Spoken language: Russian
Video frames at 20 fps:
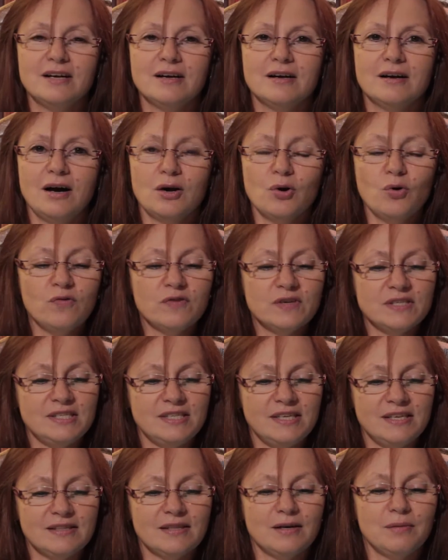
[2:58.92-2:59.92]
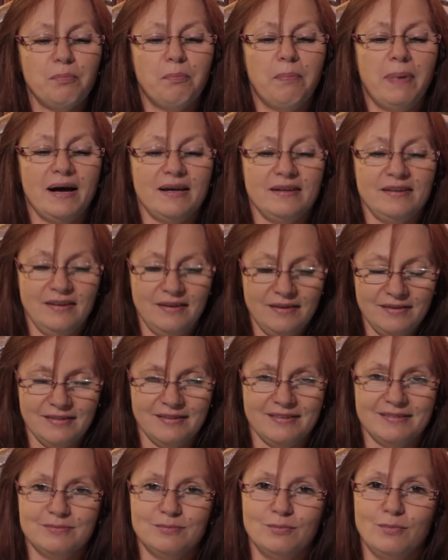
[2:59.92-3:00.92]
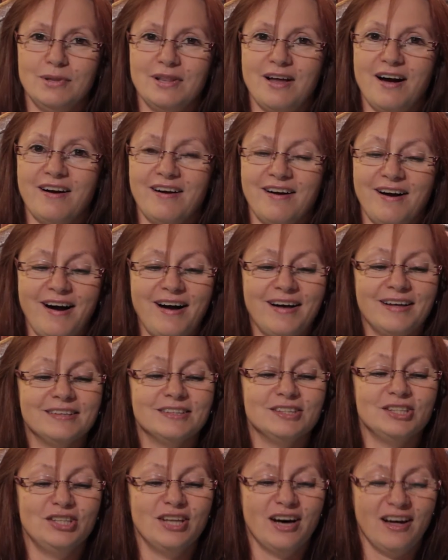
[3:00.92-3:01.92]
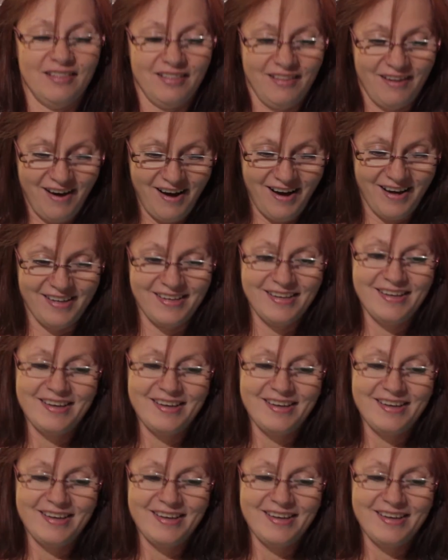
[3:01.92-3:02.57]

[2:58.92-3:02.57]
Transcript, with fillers: Корова сена поела, молока дала,